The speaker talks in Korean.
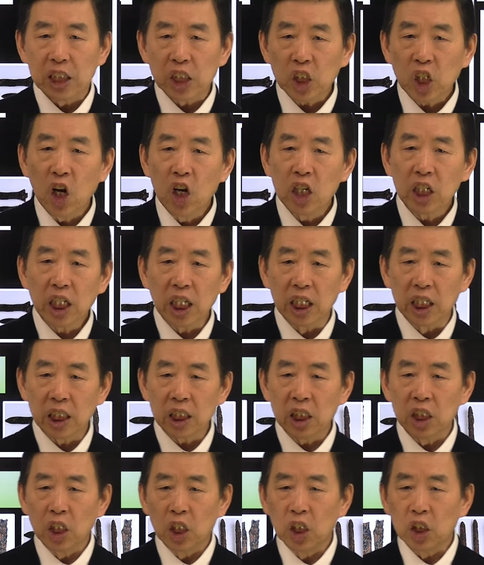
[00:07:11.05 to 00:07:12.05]

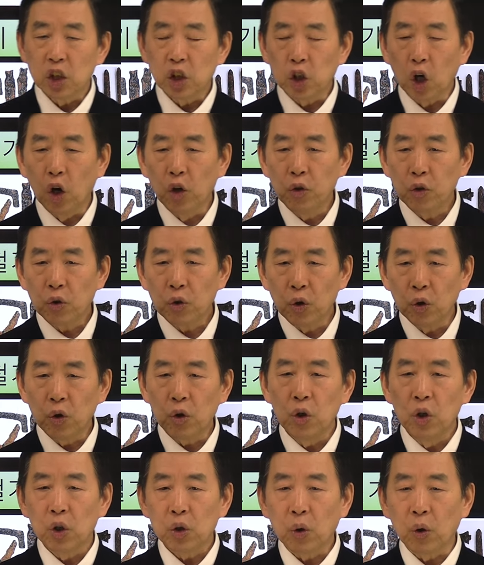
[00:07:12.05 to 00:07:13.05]
철기는
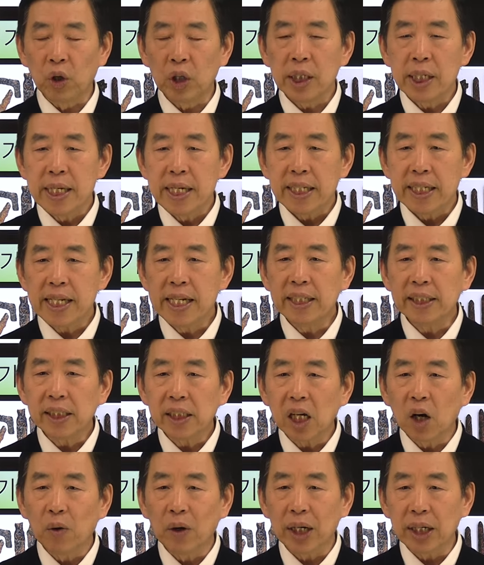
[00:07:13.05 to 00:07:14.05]
전토 또는
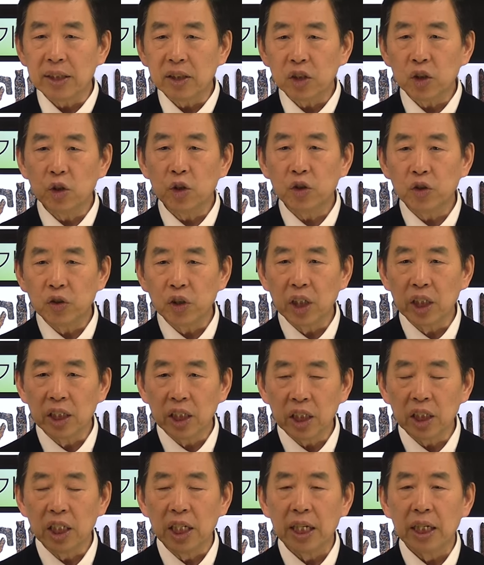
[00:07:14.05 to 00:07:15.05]
실생활에 쓸 수
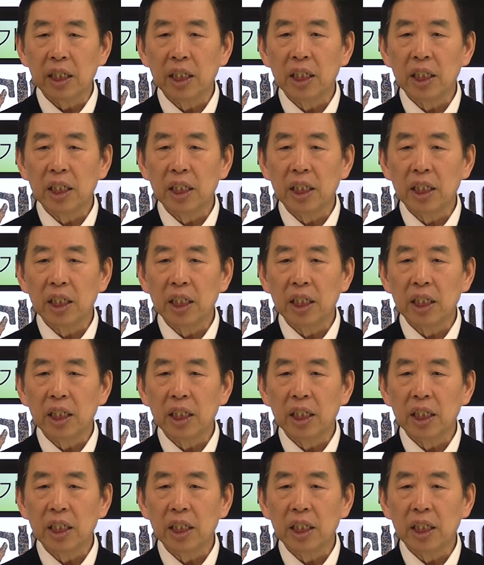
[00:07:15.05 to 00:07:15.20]
있는